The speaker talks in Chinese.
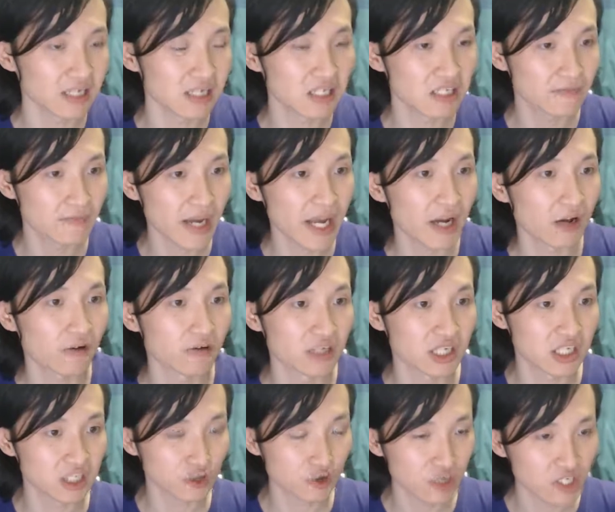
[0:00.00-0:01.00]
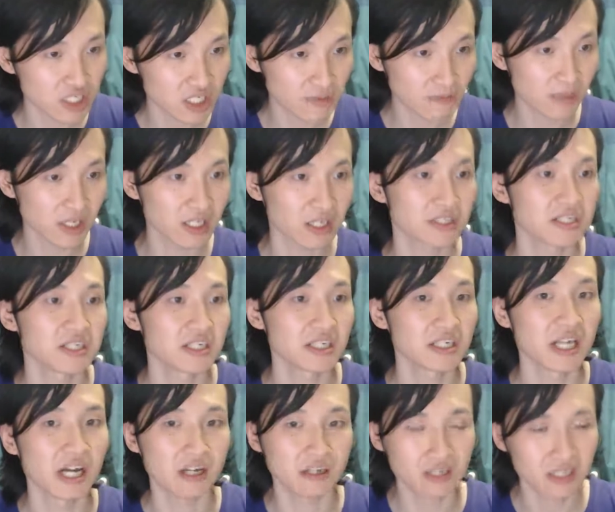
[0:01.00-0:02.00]
意义背后的你对生命的信
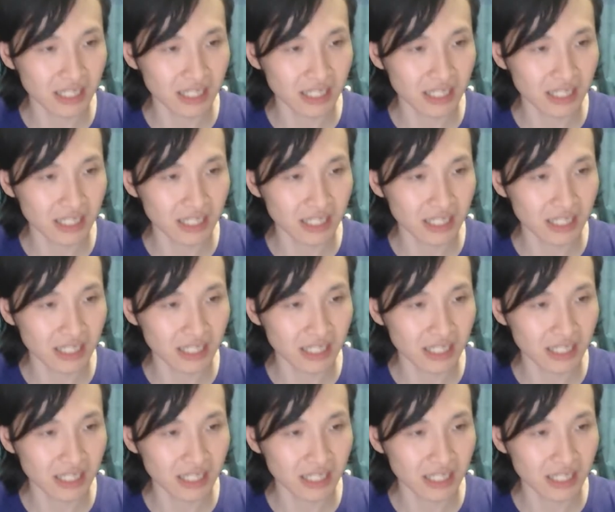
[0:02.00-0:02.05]
仰，